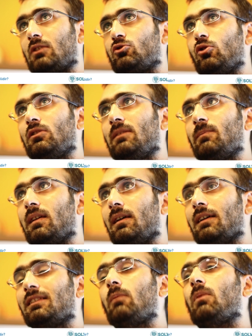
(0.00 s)
şöyle
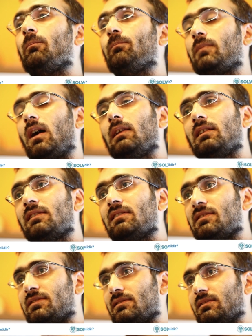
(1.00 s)
tamam
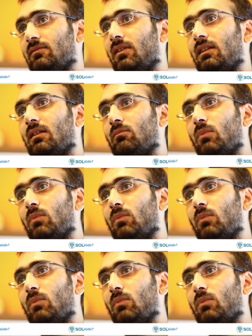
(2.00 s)
hallederiz falan,